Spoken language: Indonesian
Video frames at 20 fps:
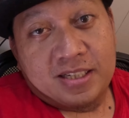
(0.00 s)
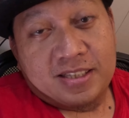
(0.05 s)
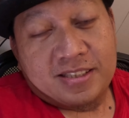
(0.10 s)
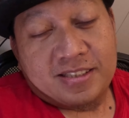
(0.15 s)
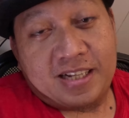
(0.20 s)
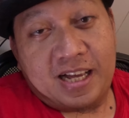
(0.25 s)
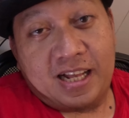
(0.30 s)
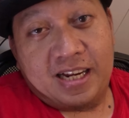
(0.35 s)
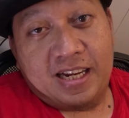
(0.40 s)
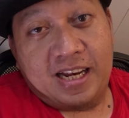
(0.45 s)

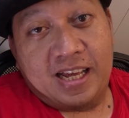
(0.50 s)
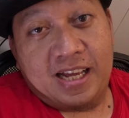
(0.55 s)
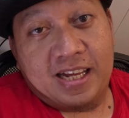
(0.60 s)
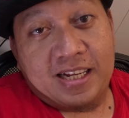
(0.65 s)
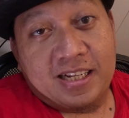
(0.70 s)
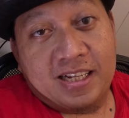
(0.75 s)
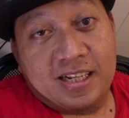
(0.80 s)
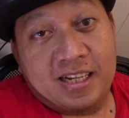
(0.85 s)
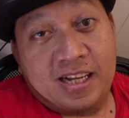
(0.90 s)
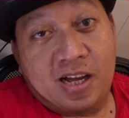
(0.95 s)
sekali
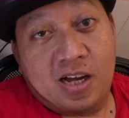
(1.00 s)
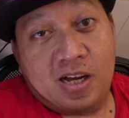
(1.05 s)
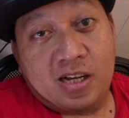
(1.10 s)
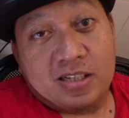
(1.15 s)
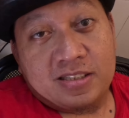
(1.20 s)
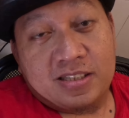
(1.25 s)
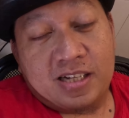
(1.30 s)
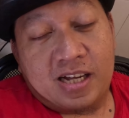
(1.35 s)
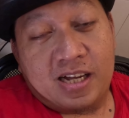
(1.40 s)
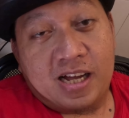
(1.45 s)
lagi
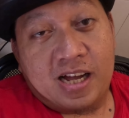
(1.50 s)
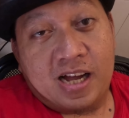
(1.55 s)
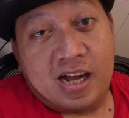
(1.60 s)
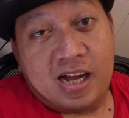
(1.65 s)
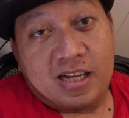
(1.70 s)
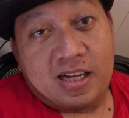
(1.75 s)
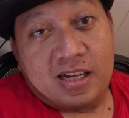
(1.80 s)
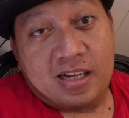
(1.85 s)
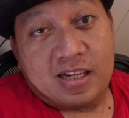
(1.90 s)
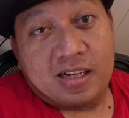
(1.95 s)
gak nggak
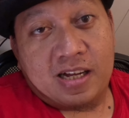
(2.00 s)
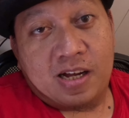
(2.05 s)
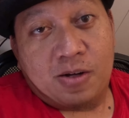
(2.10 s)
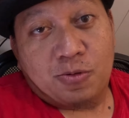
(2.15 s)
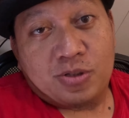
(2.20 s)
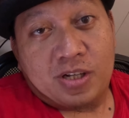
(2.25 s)
nggak